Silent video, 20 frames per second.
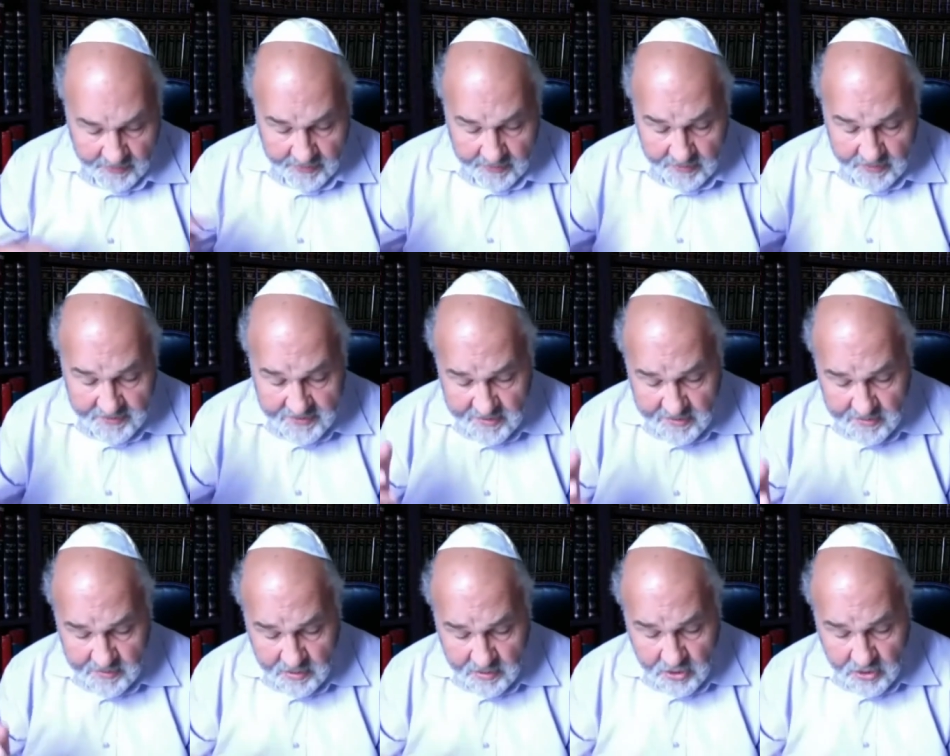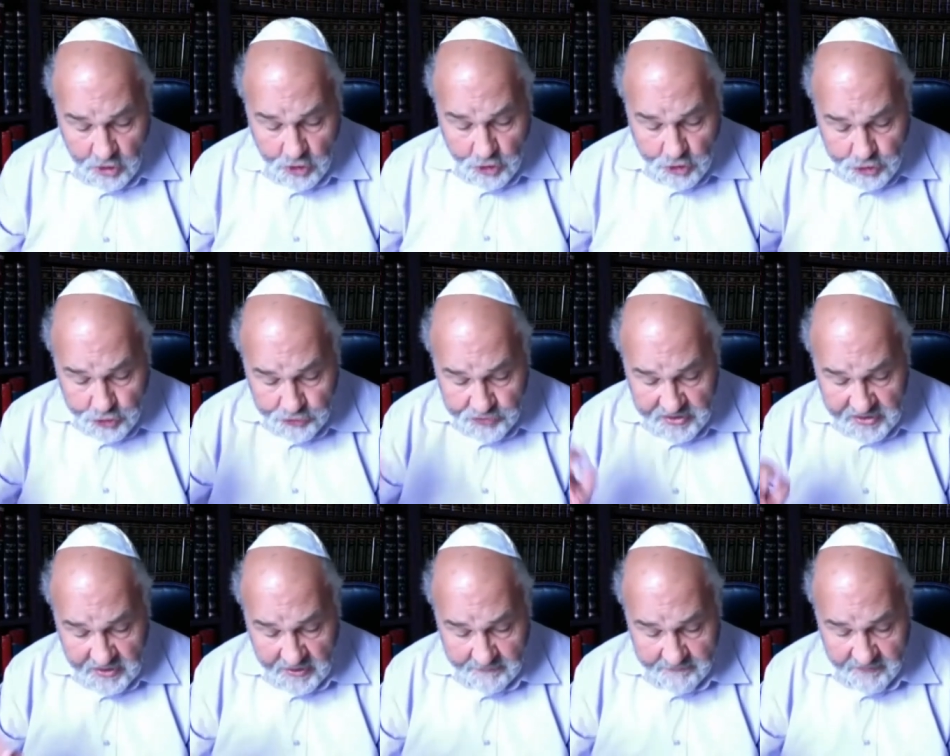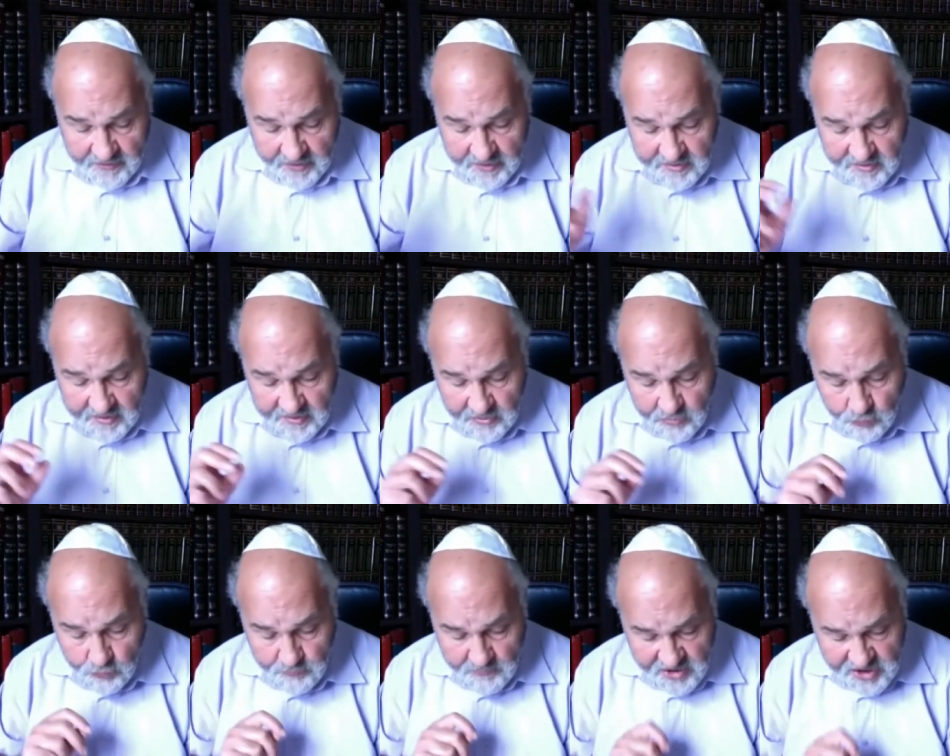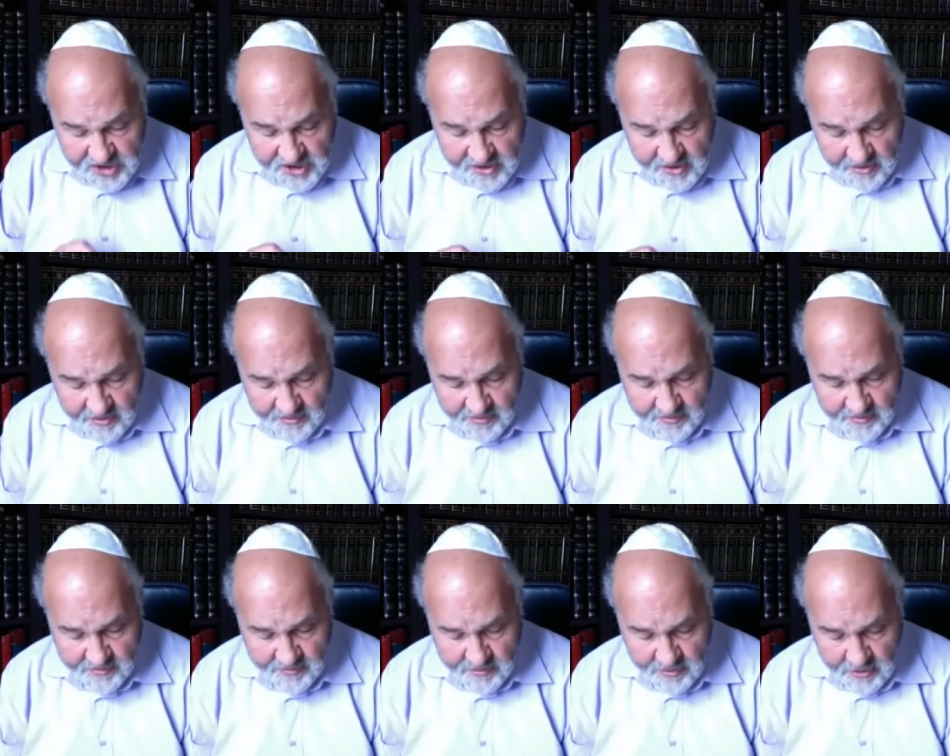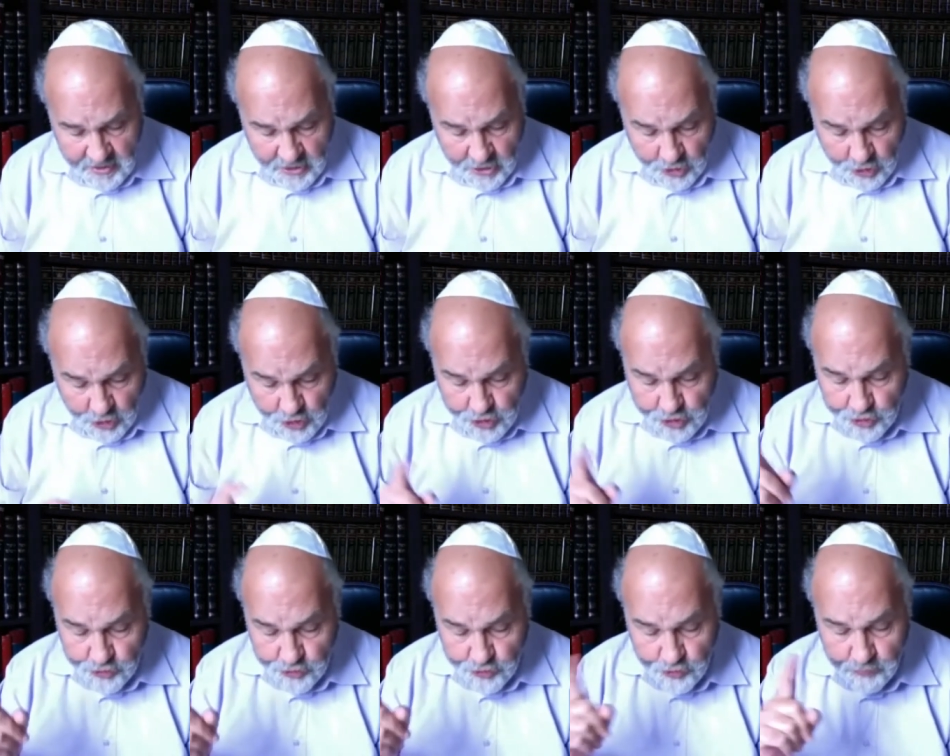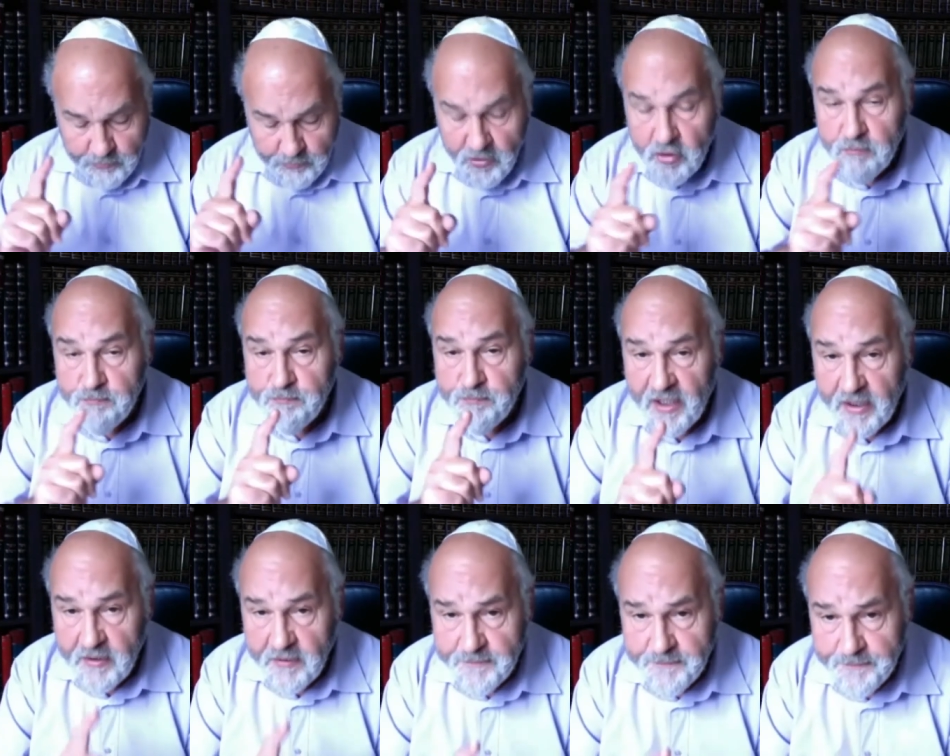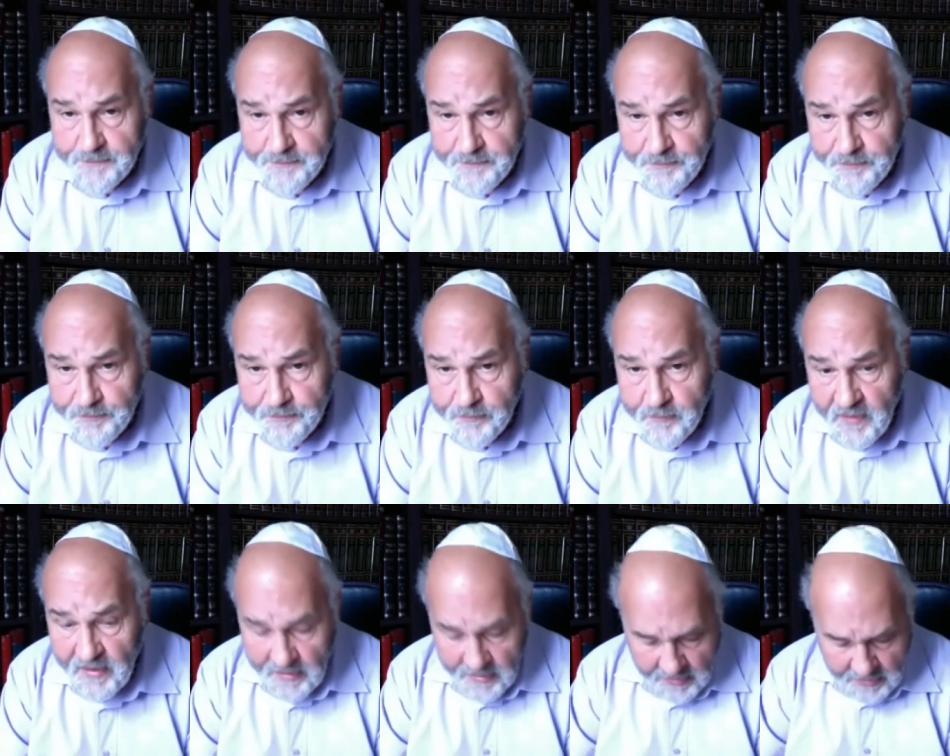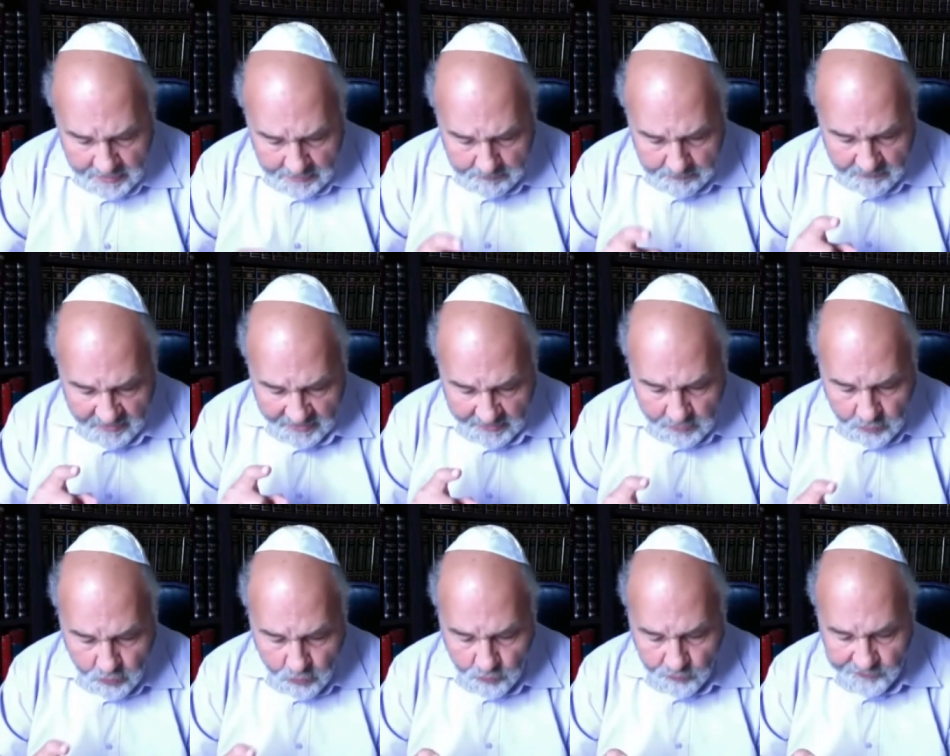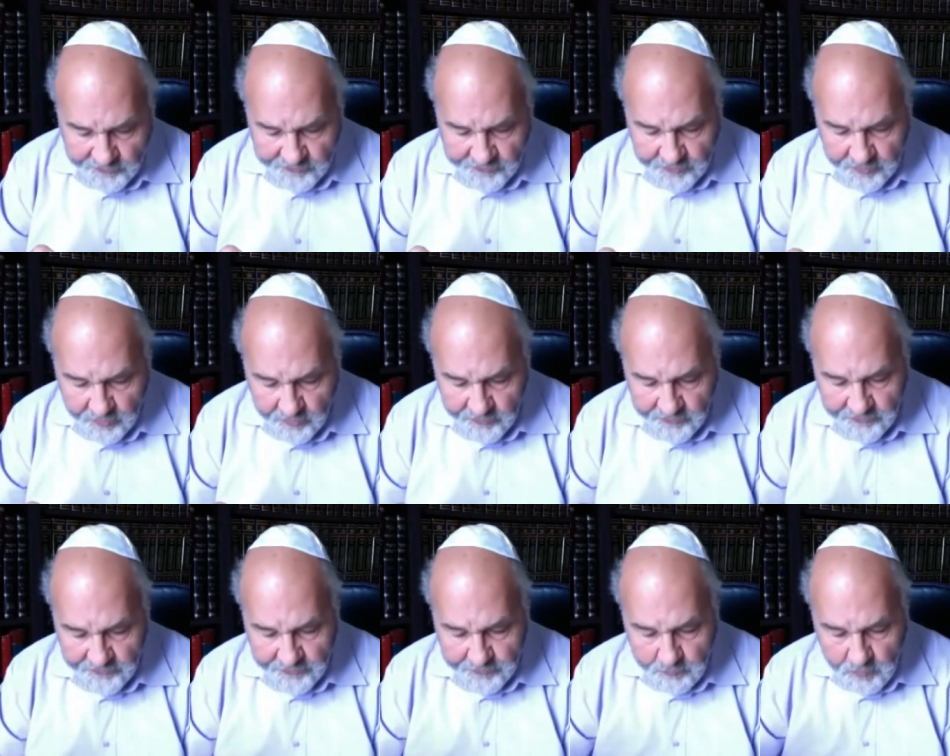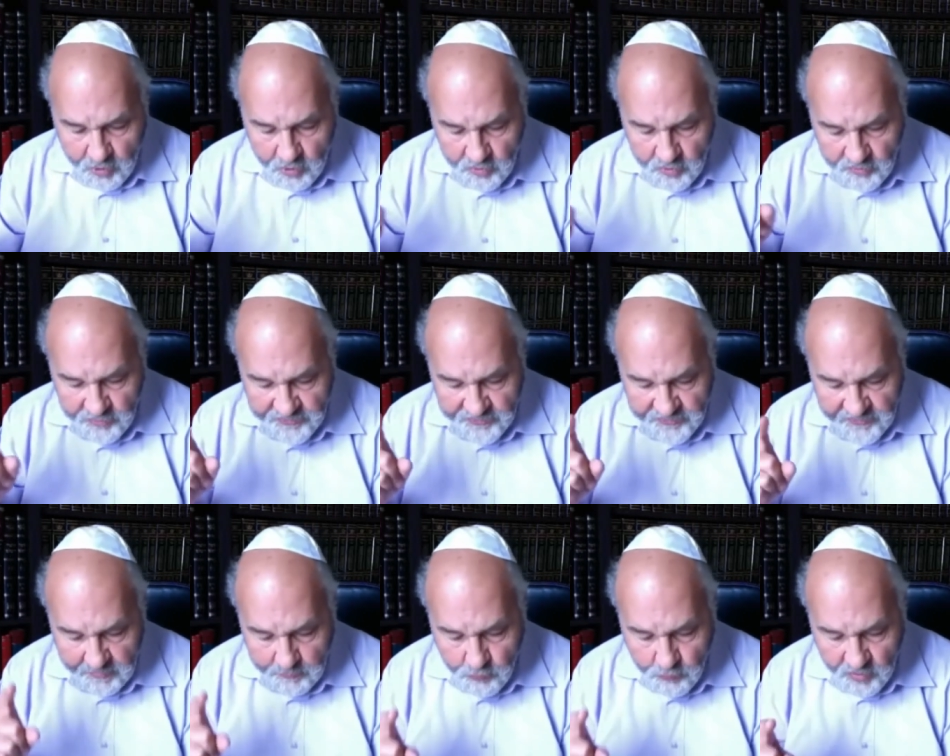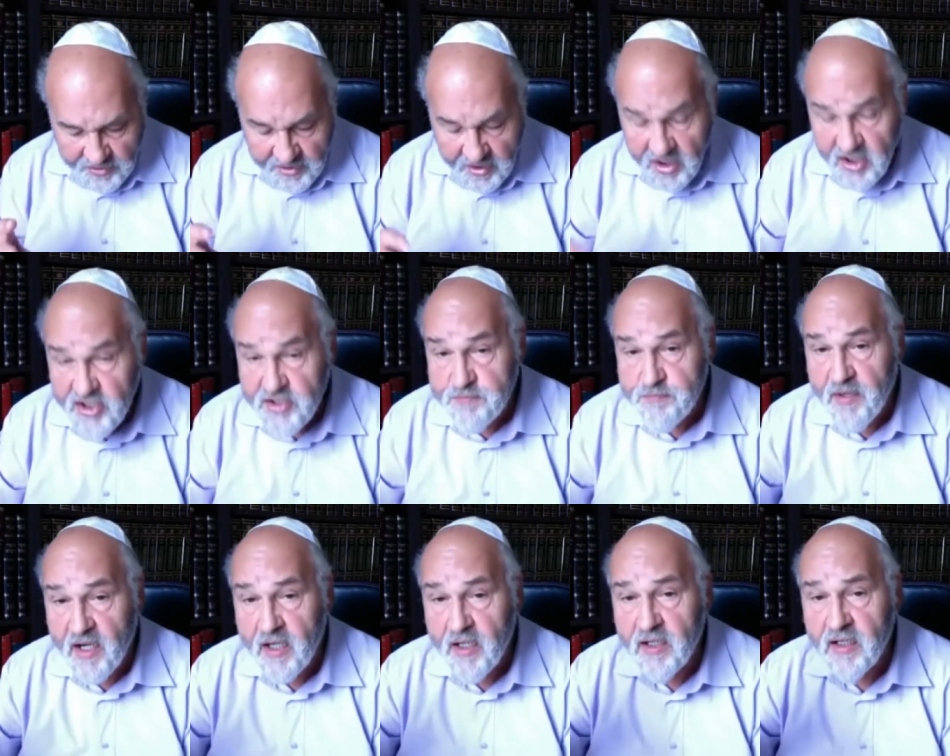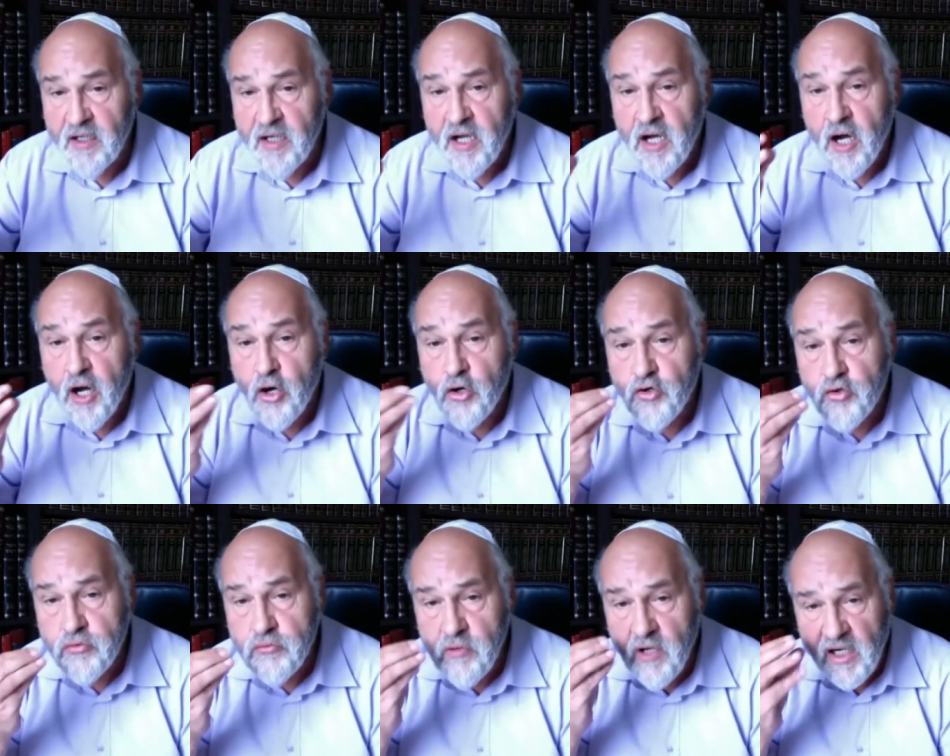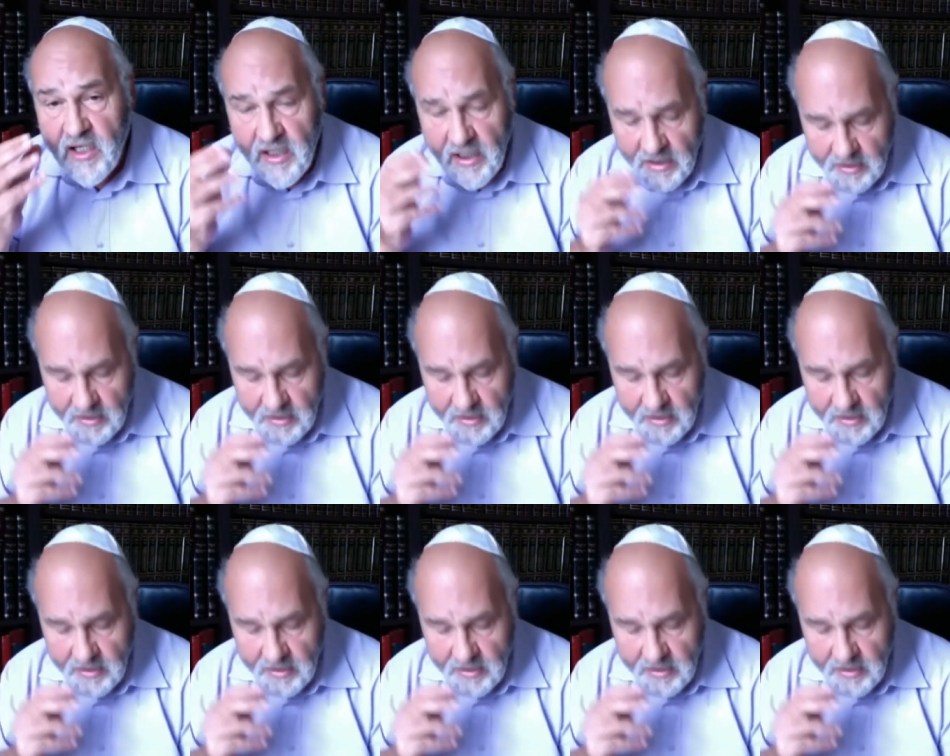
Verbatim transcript: Il dit Je dis la vérité dans le Mashiach, je ne mens pas. Ma conscience m'en rend témoignage par Ruach